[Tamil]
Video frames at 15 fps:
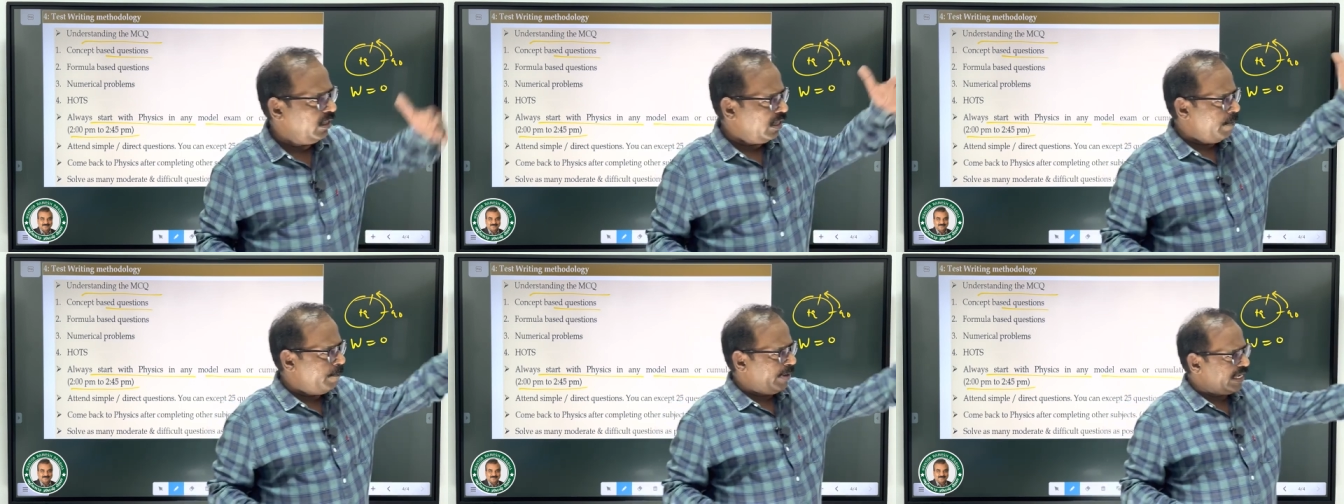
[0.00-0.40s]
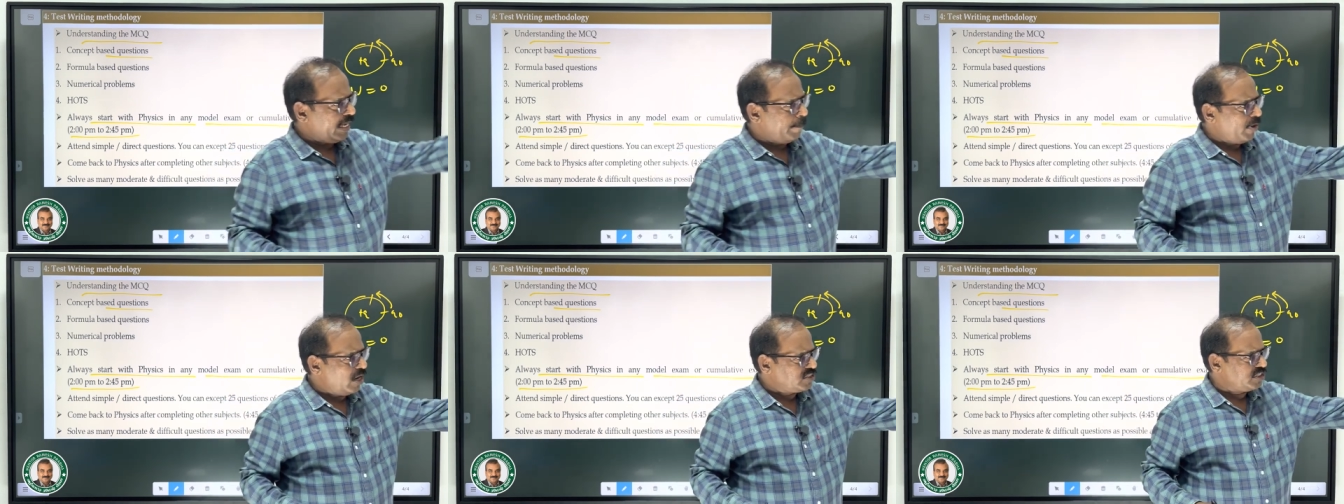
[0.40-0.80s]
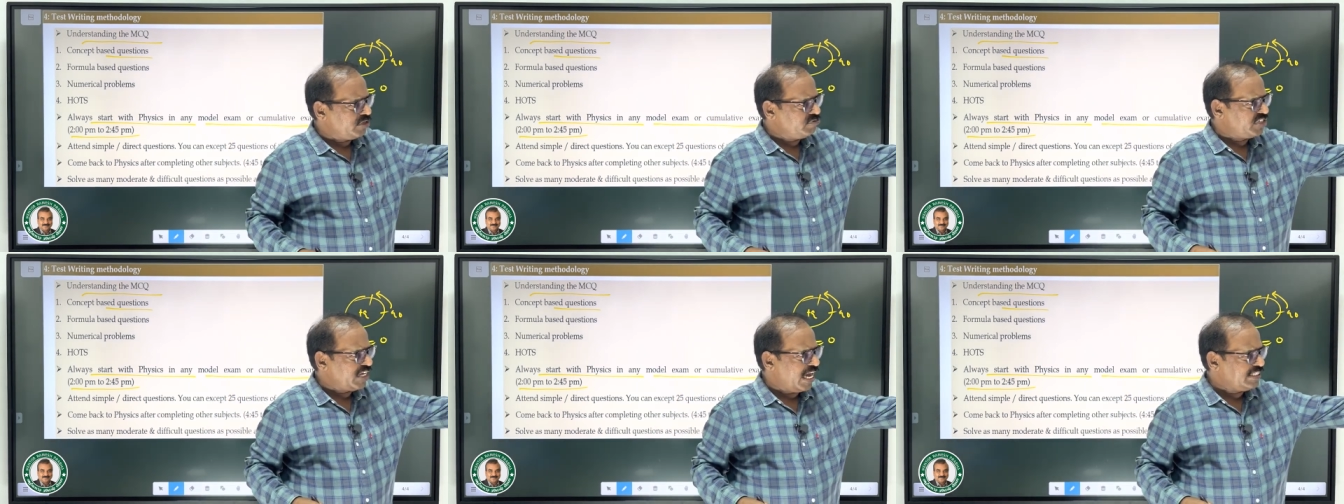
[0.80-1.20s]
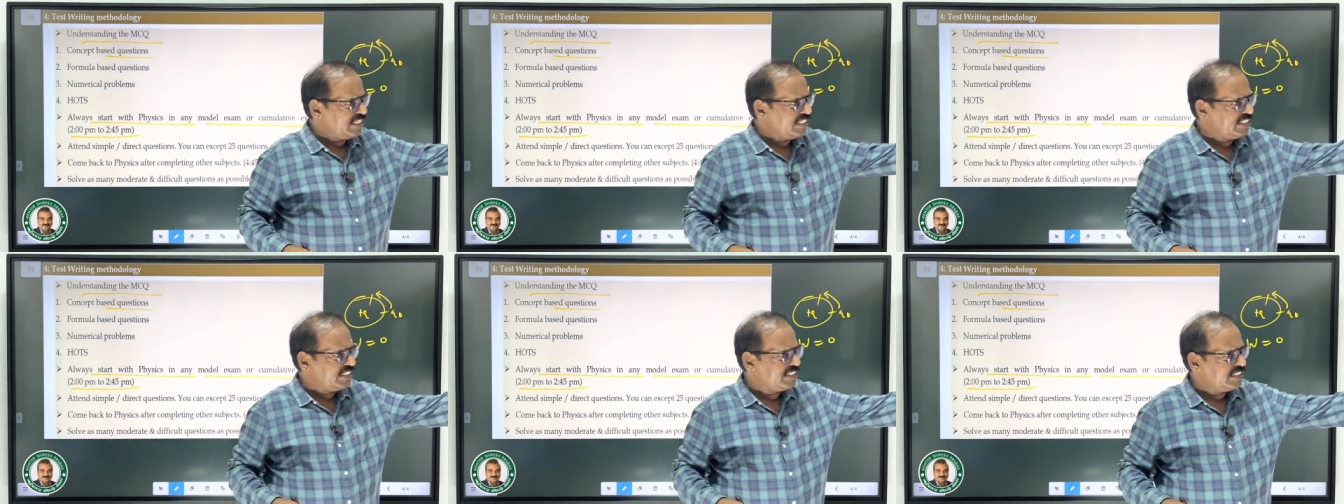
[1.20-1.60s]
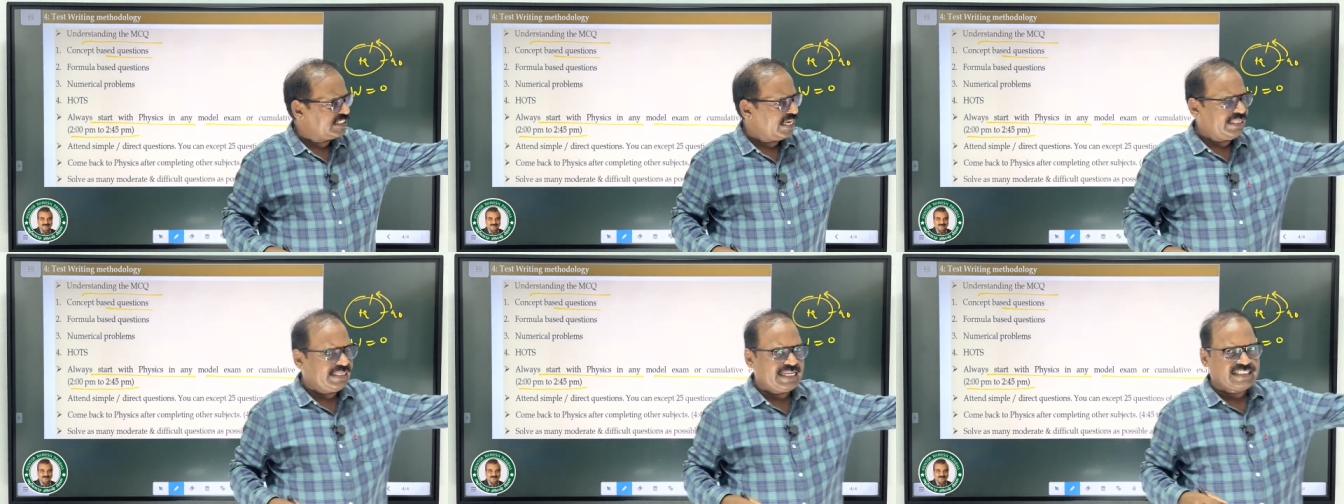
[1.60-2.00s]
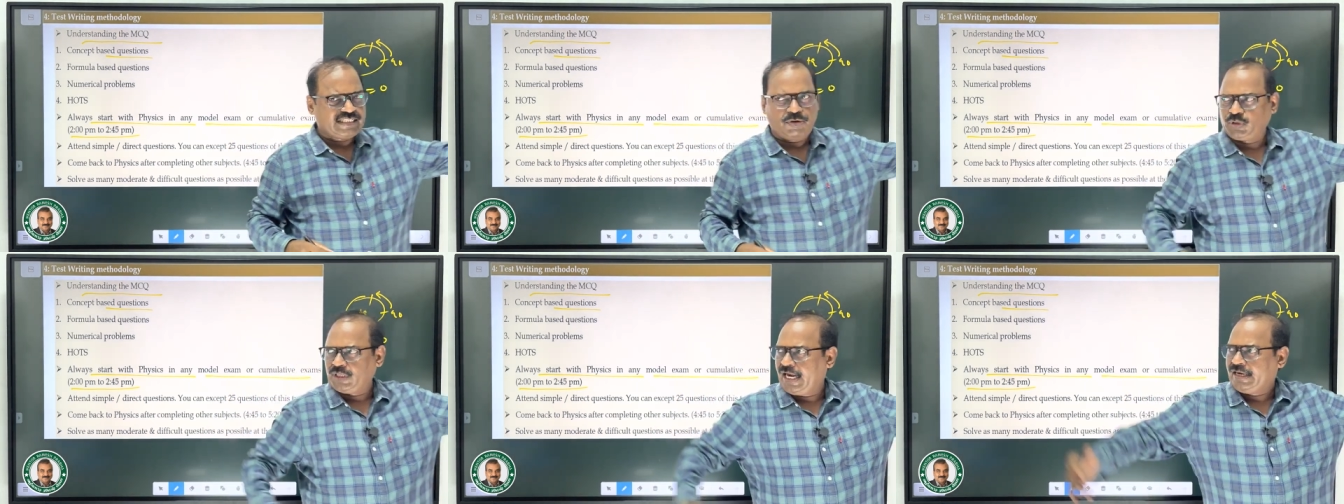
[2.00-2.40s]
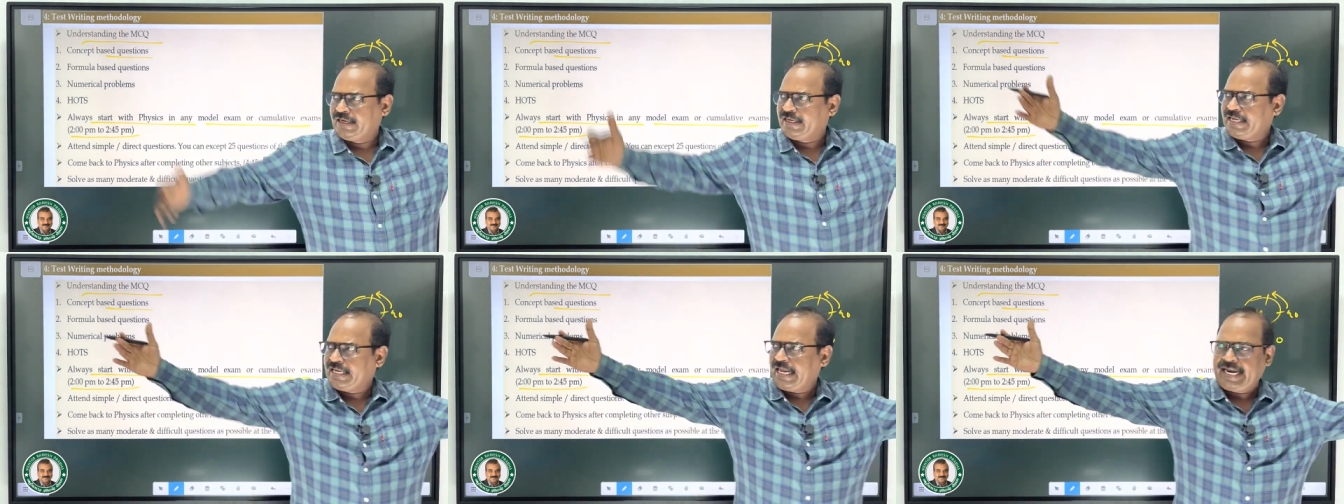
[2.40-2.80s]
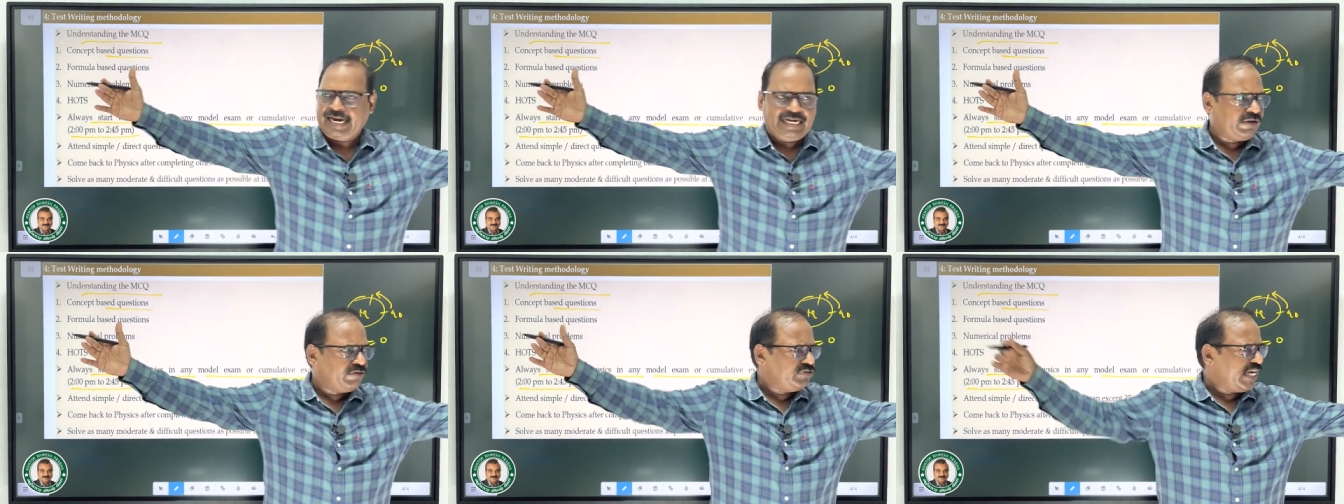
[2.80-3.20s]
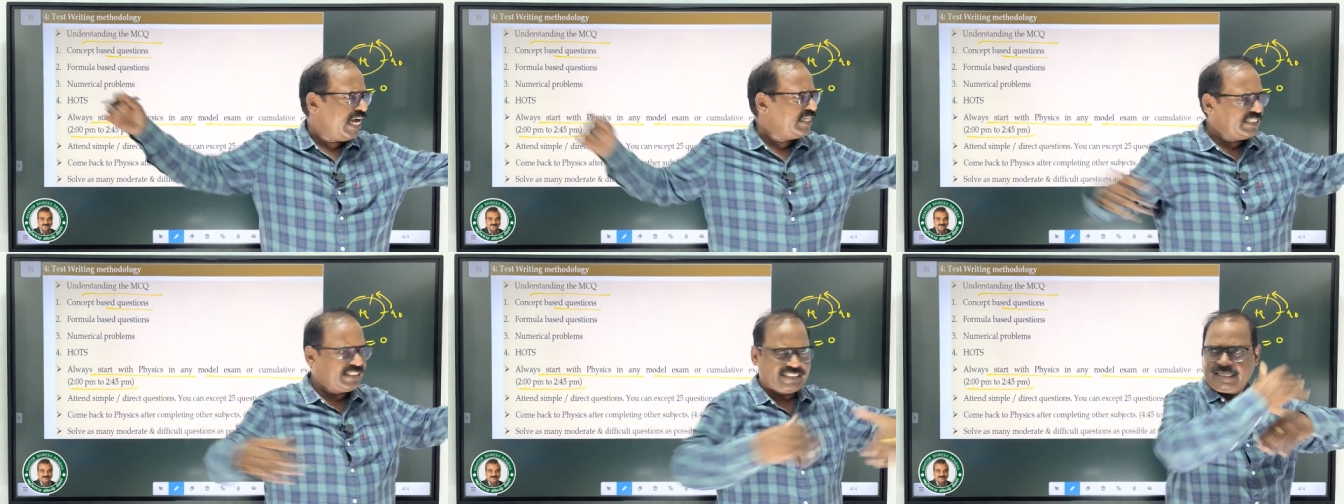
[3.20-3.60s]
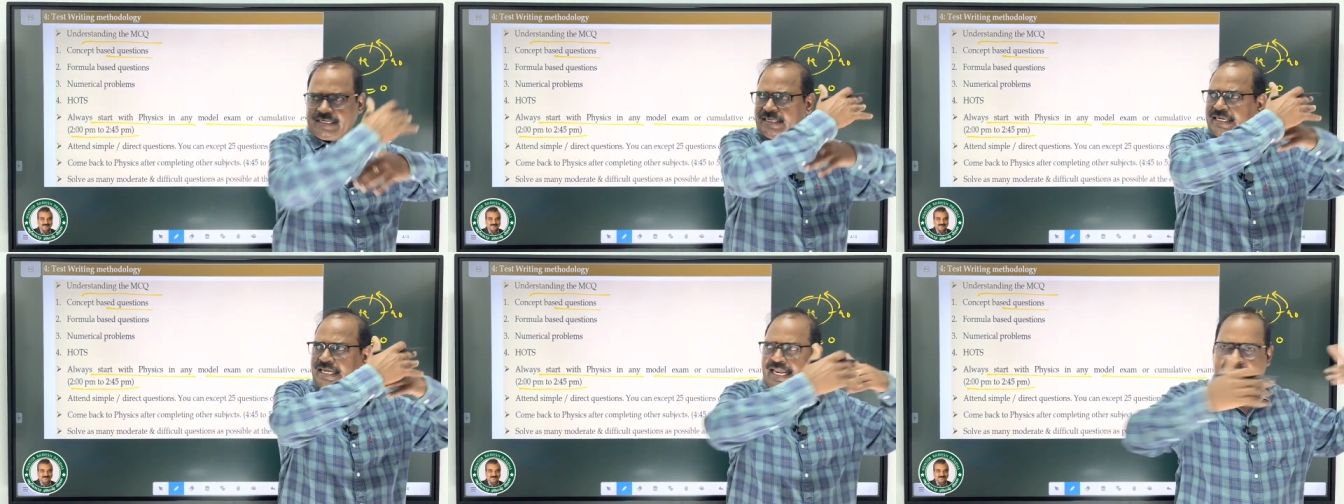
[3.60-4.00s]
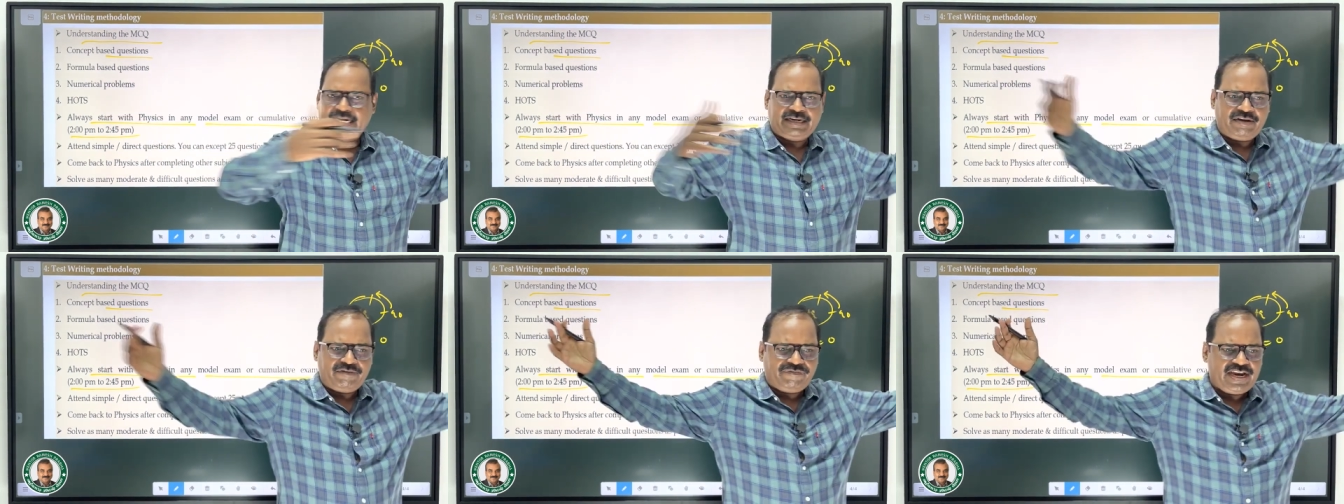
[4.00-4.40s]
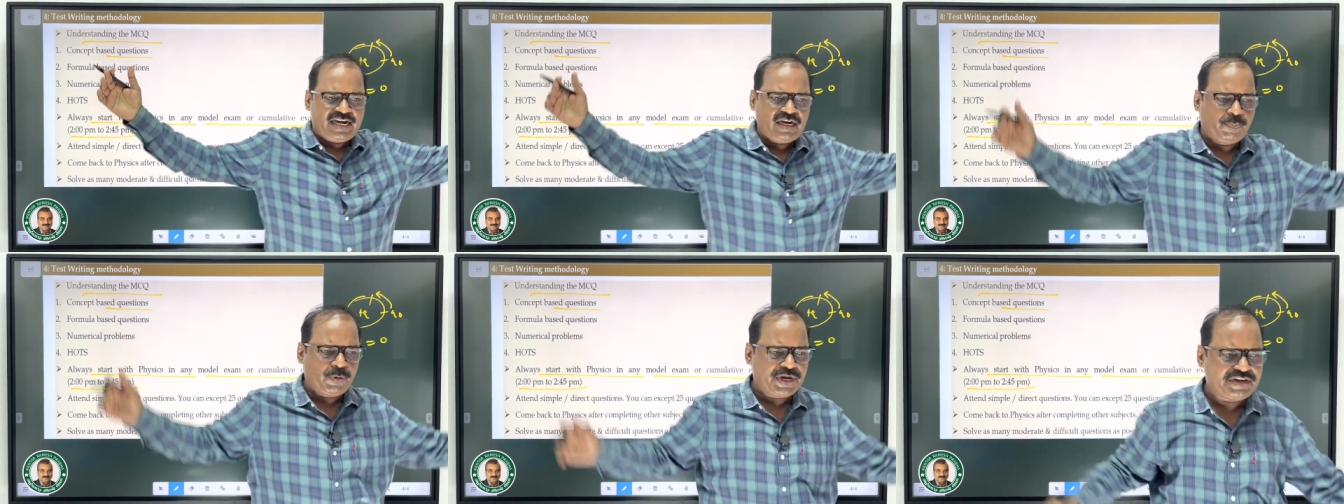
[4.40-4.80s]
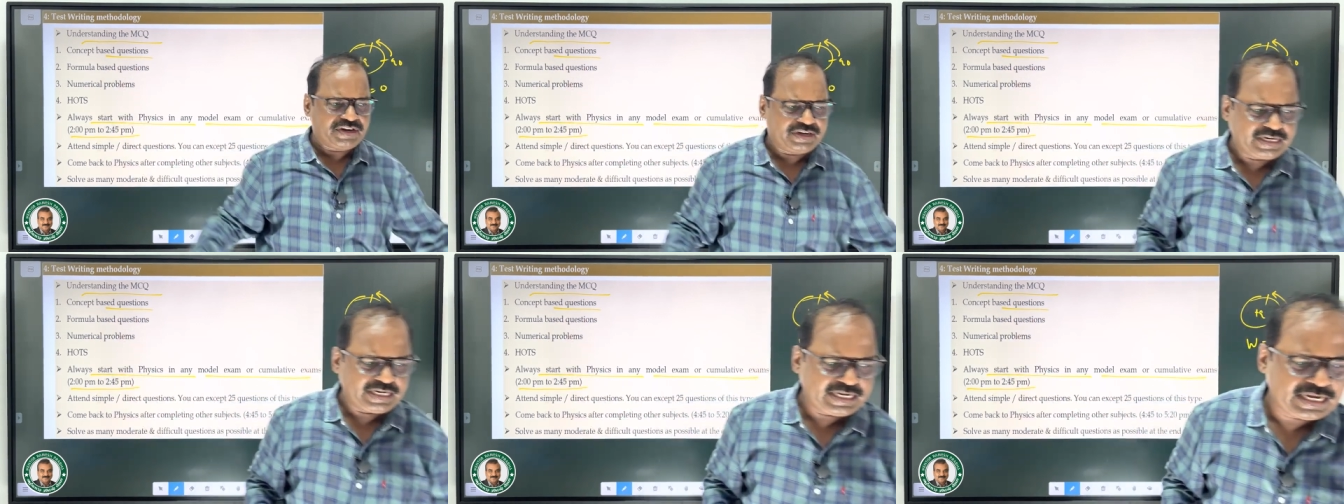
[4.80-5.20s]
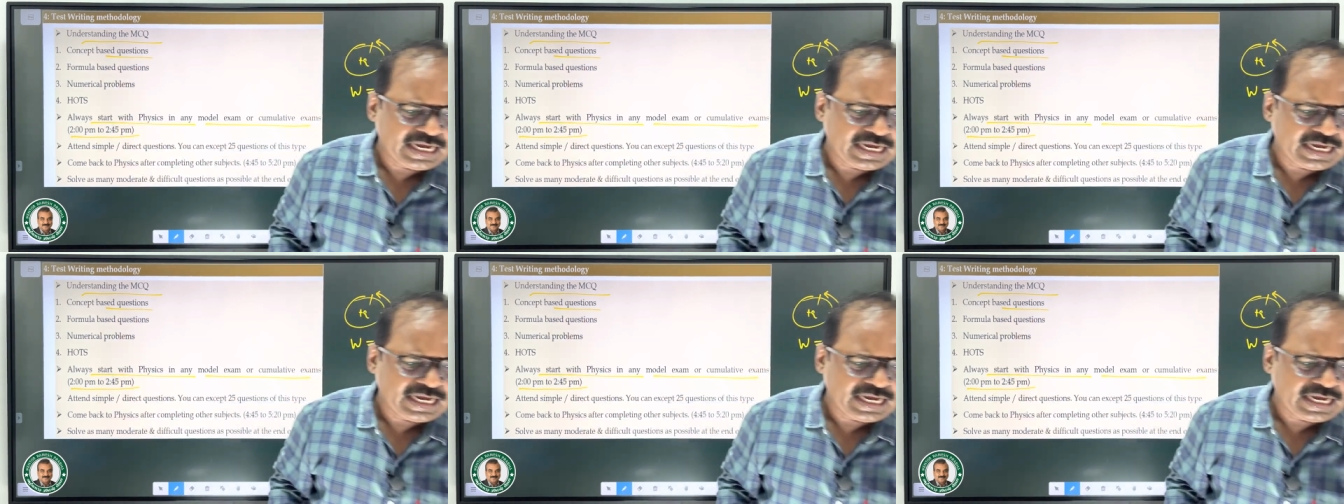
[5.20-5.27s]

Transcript: இப்போ இங்கே பாசிட்டிவ் சார்ஜஸ் இந்த செவத்தில் இருக்குது இங்கே நெகட்டிவ் சார்ஜஸ் இருக்குது எலக்ட்ரிக் ஃபீல்டு போயிட்டுருக்கு